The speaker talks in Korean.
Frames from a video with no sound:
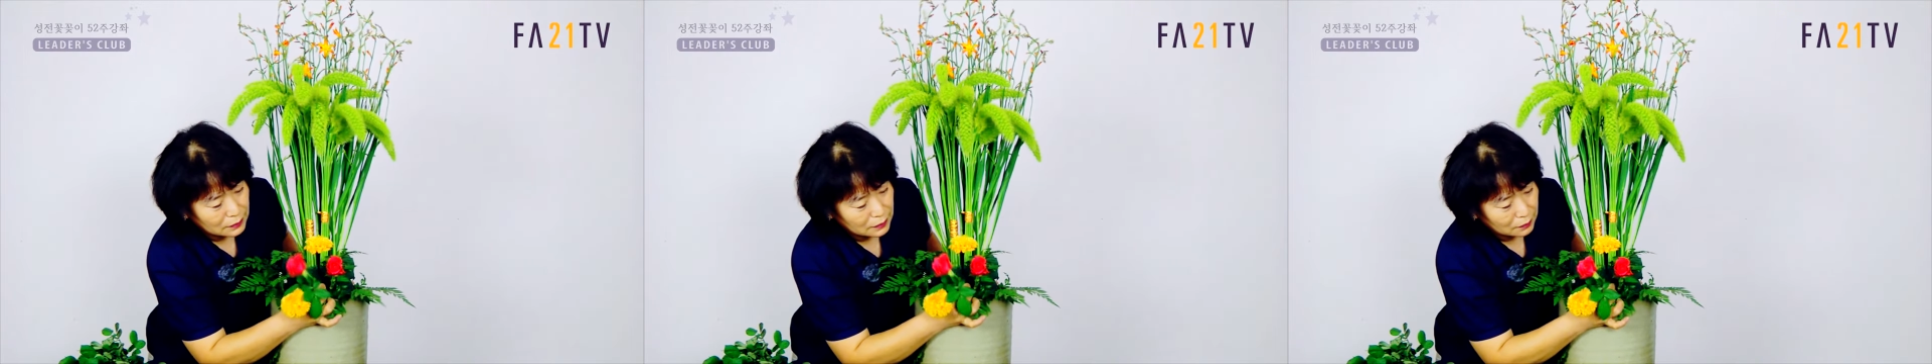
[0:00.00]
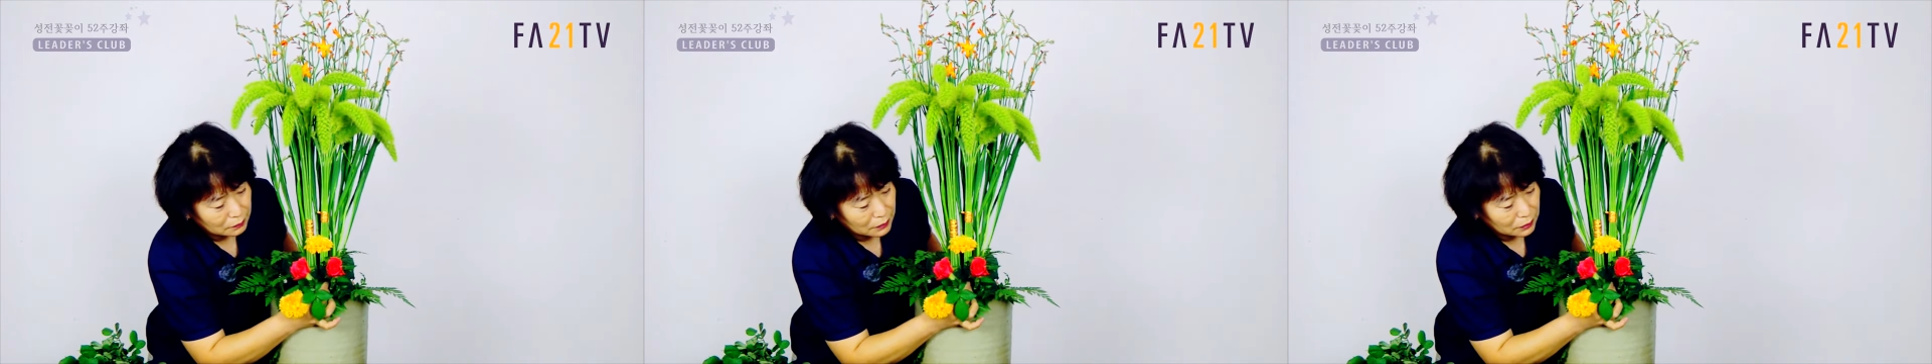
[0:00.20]

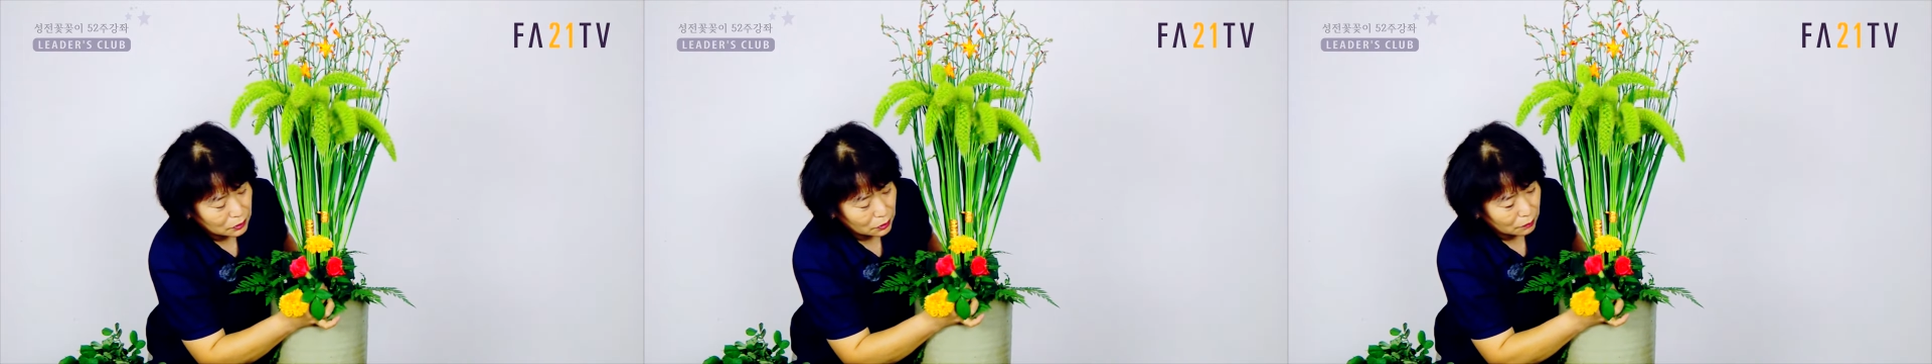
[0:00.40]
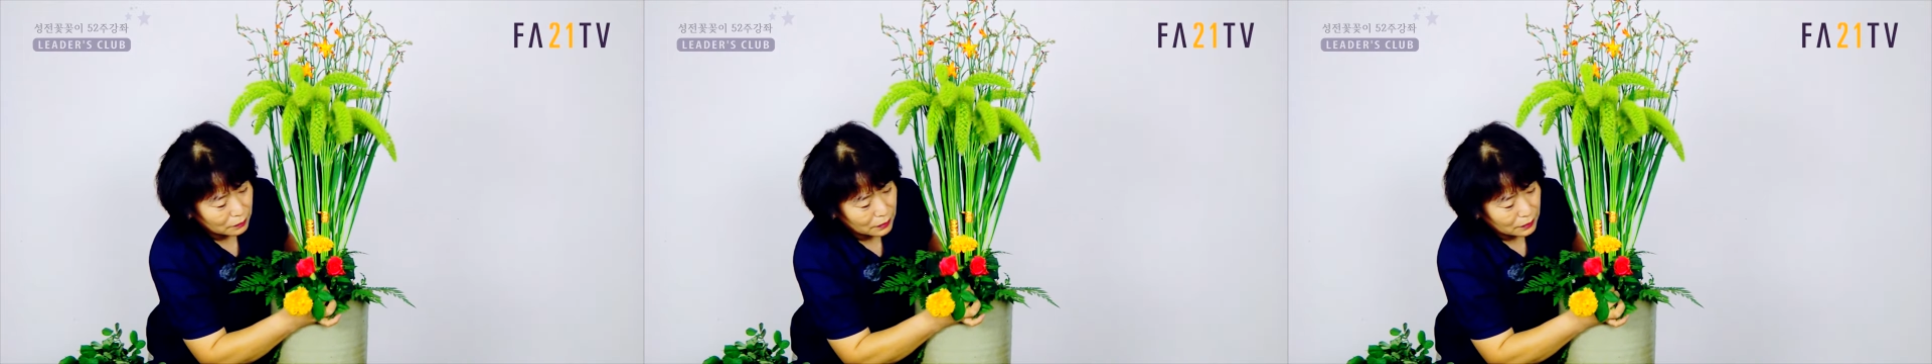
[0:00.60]
장미는
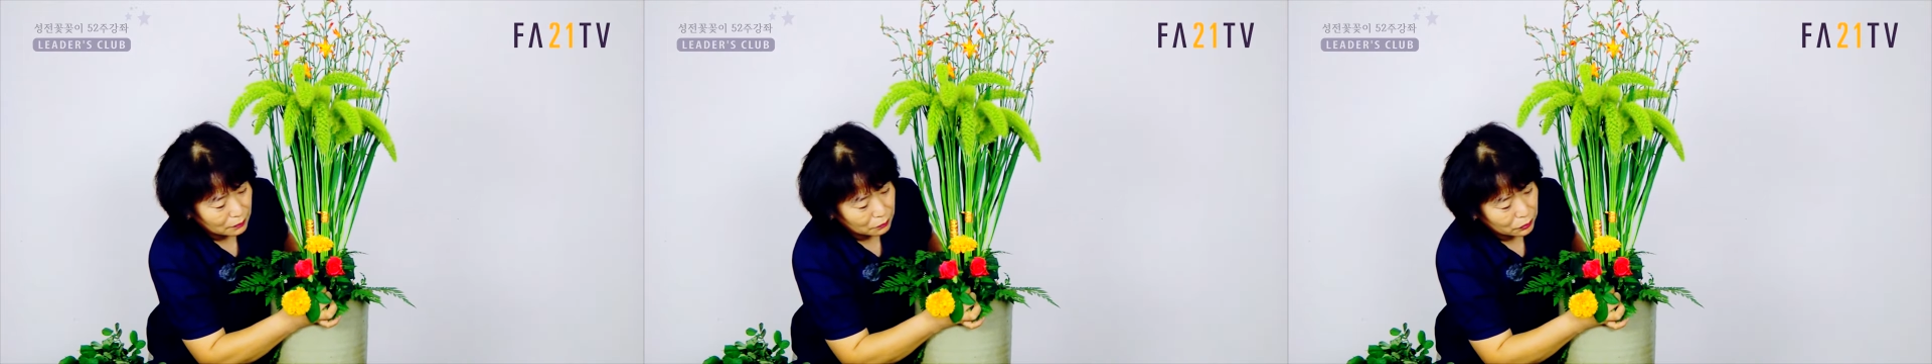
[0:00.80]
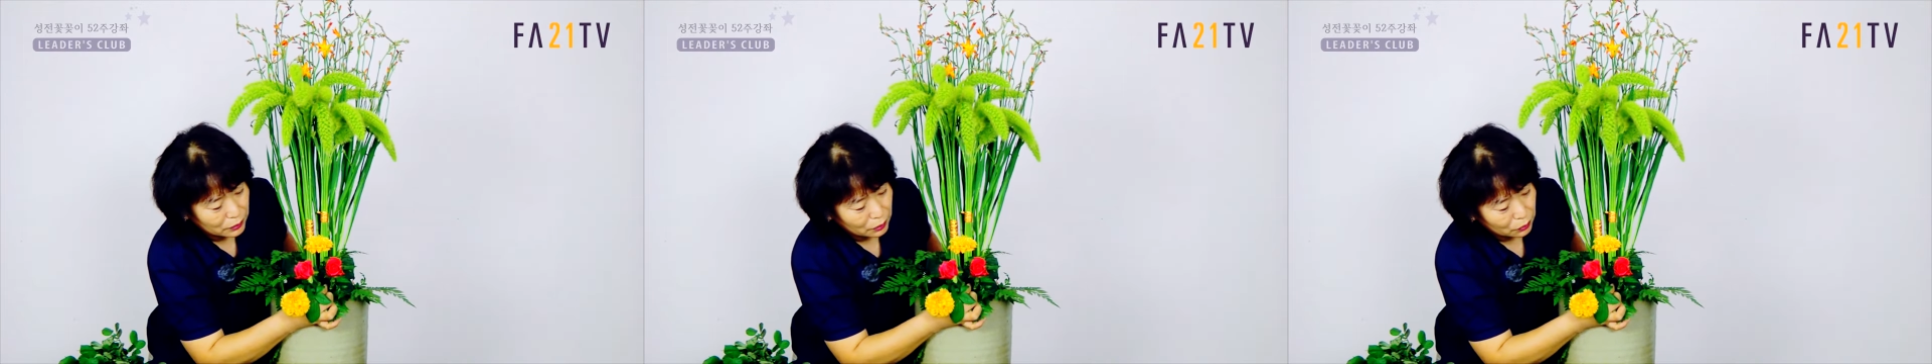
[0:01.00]
정말
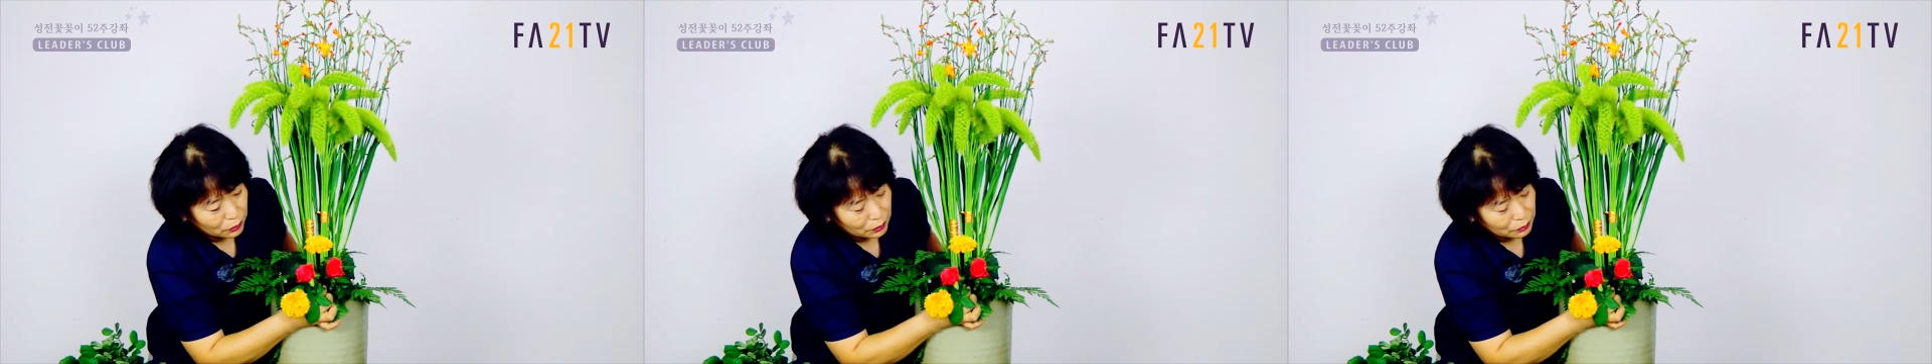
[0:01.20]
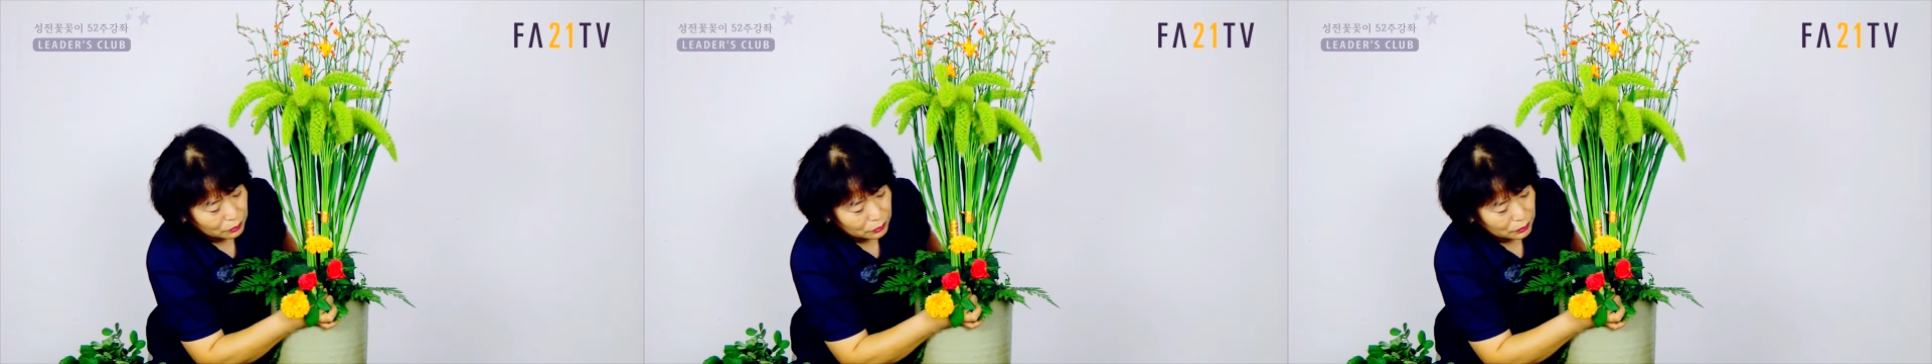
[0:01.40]
예쁘게
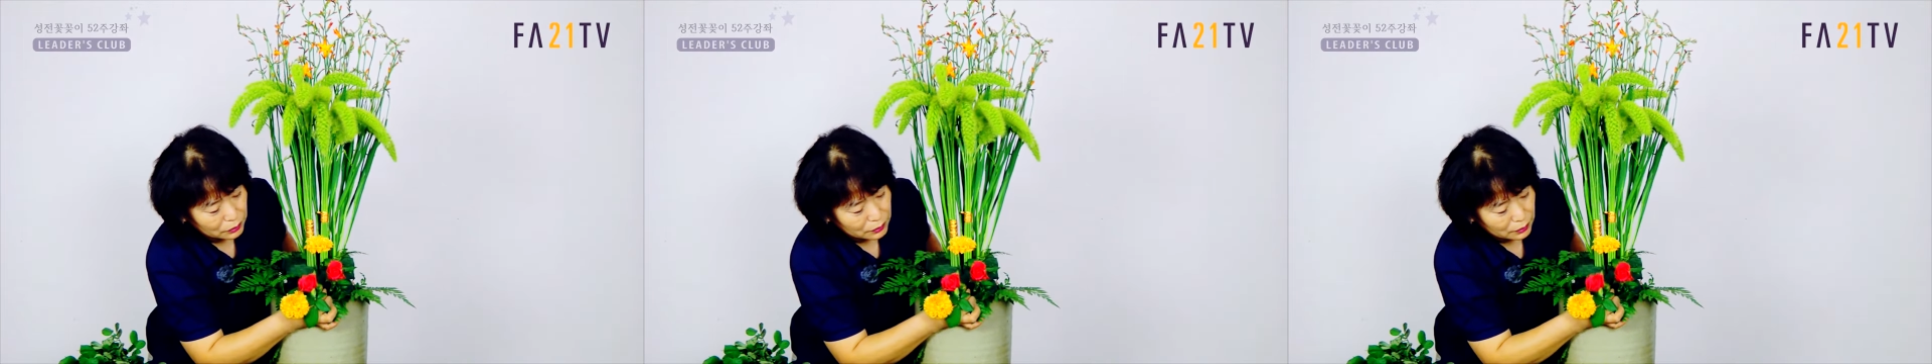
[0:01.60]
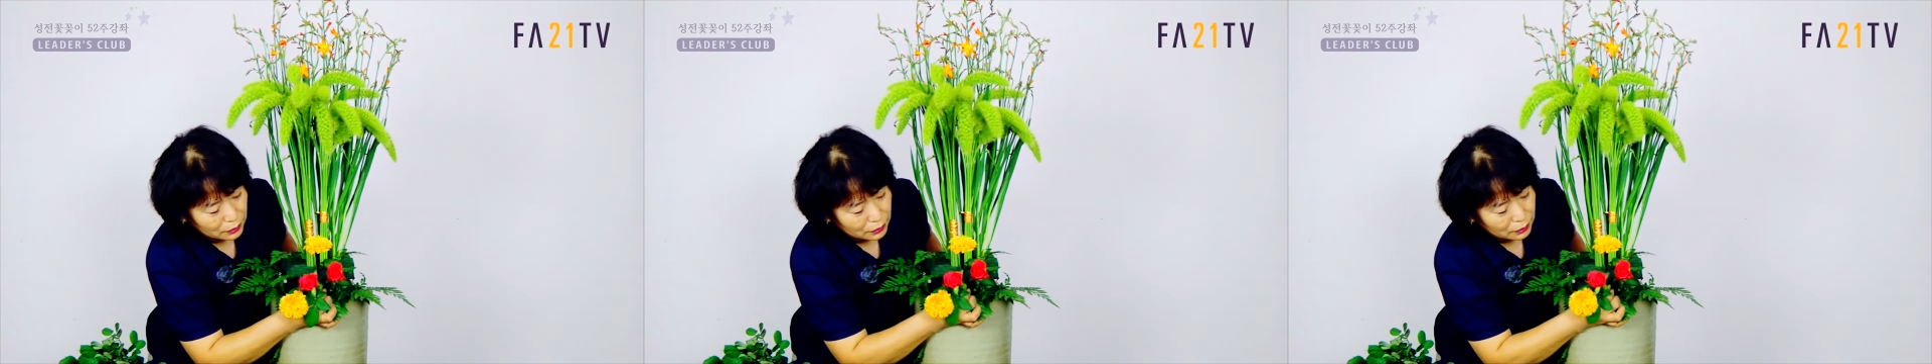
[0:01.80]
오래 볼 수
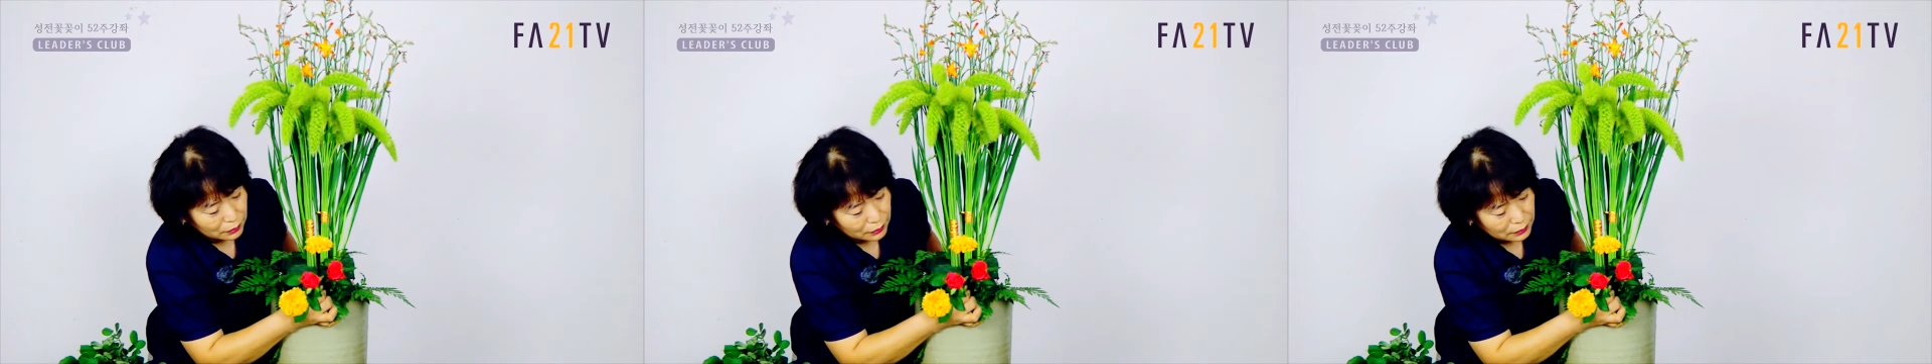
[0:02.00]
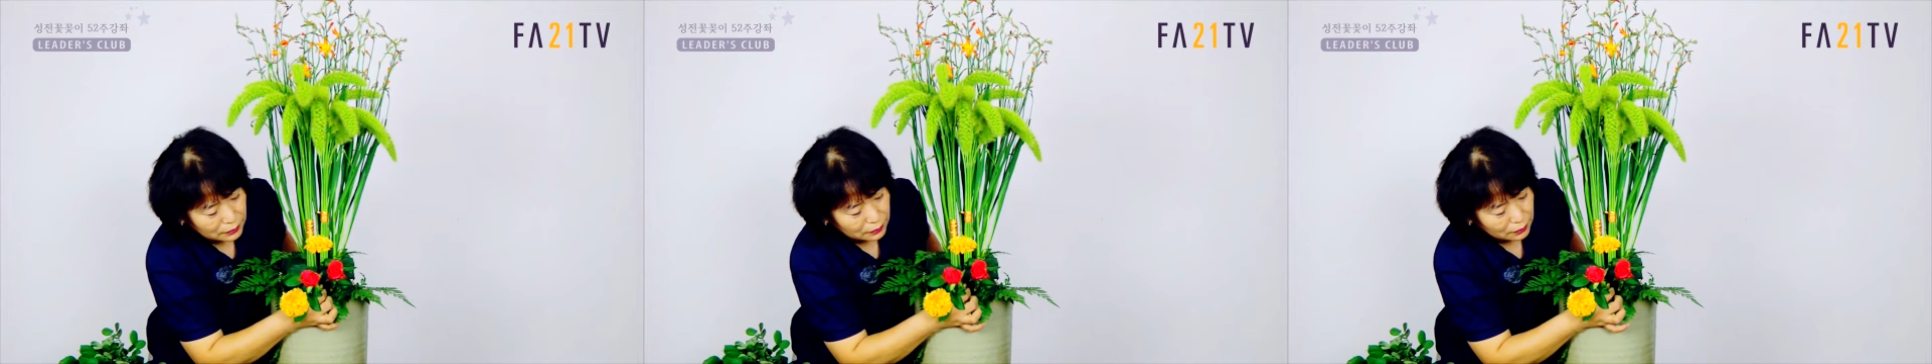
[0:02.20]
있어요.
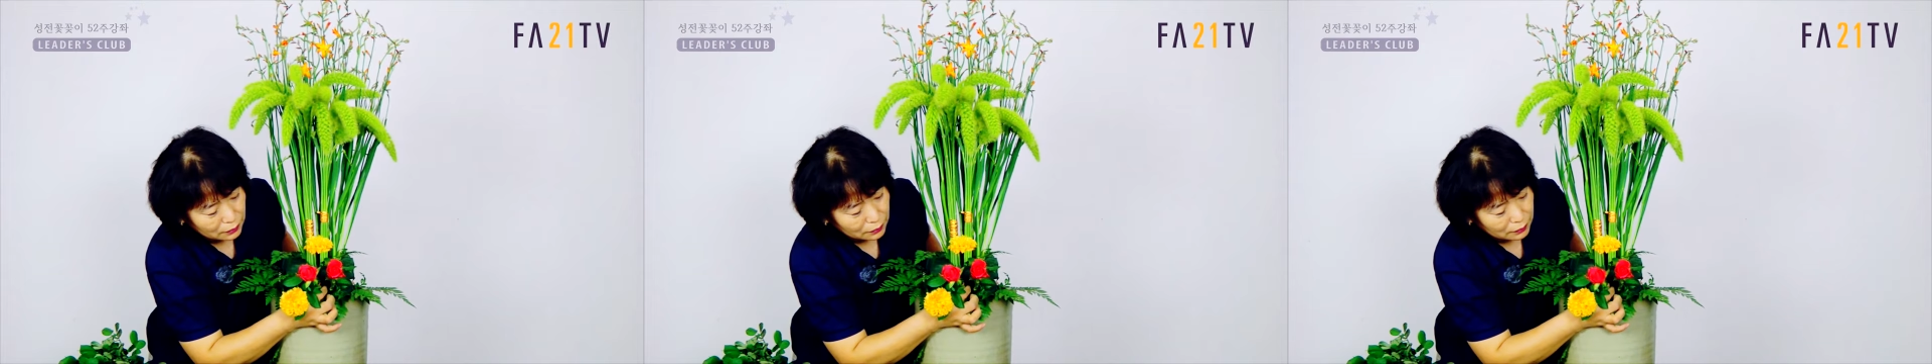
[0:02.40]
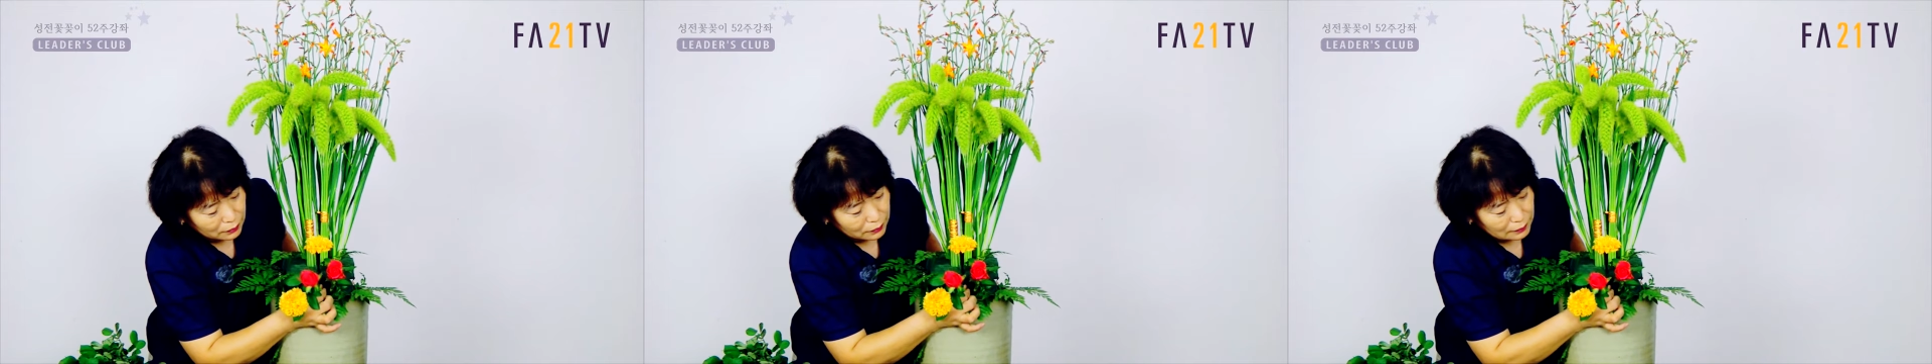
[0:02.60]

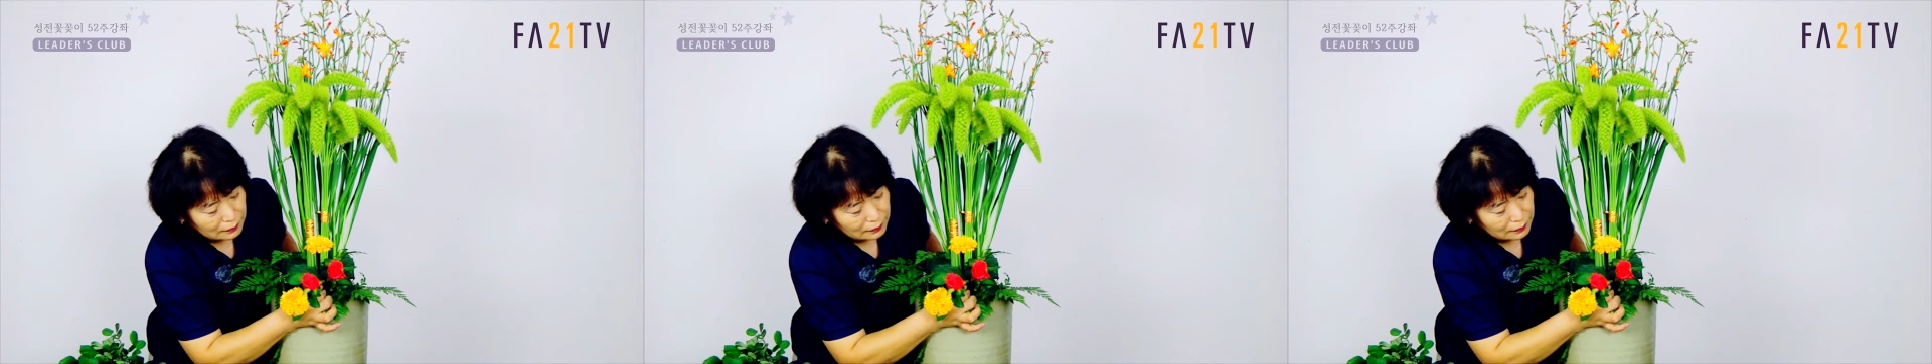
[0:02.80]
그래서